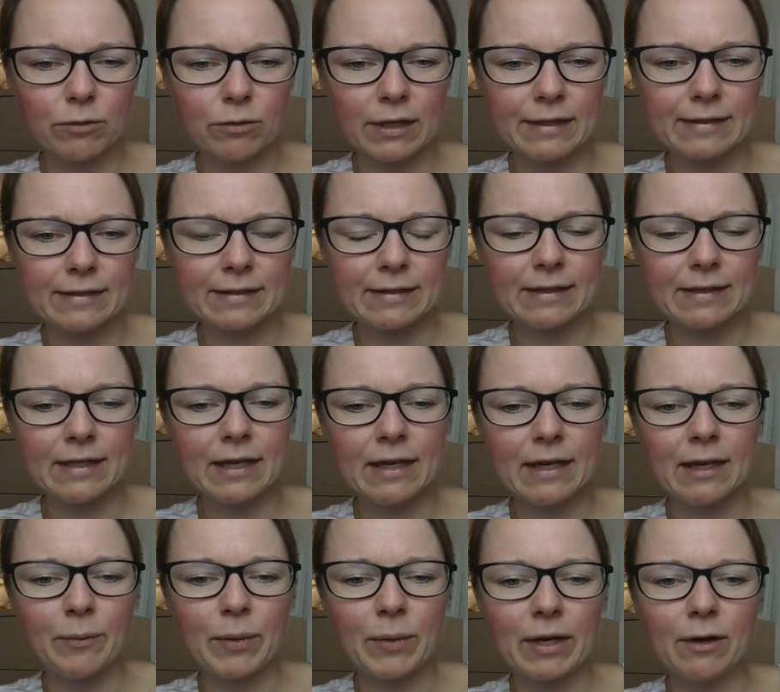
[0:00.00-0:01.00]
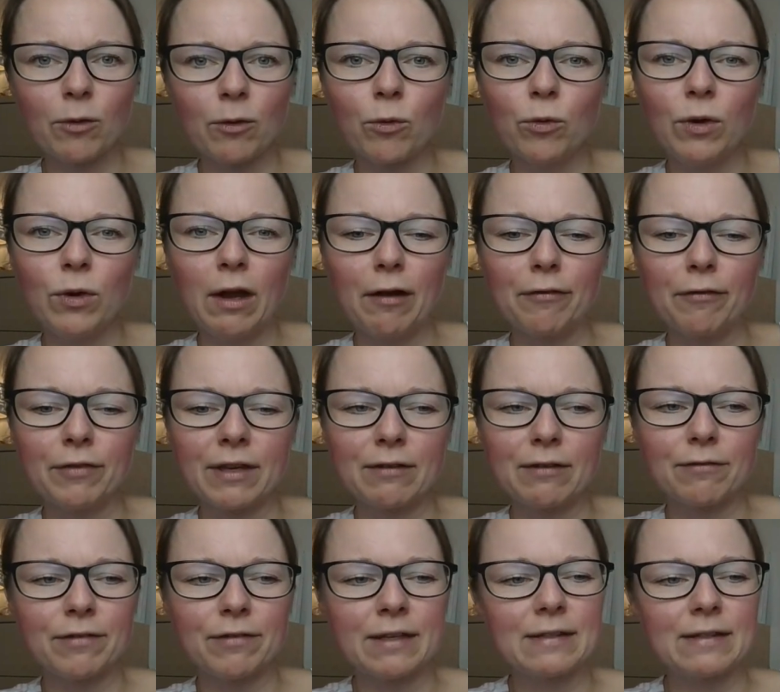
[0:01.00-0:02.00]
Du kannst das hier an der Banderole auf
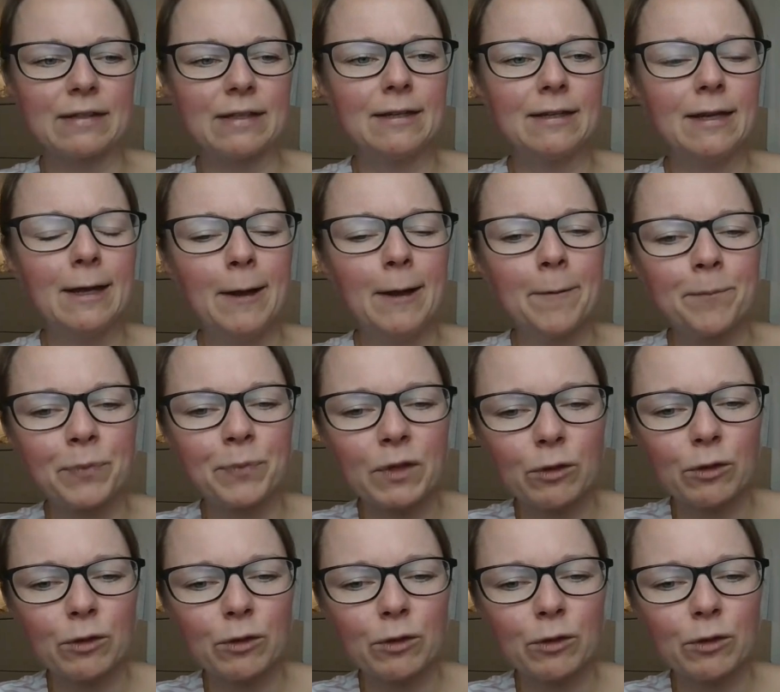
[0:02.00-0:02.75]
jeden Fall sehen.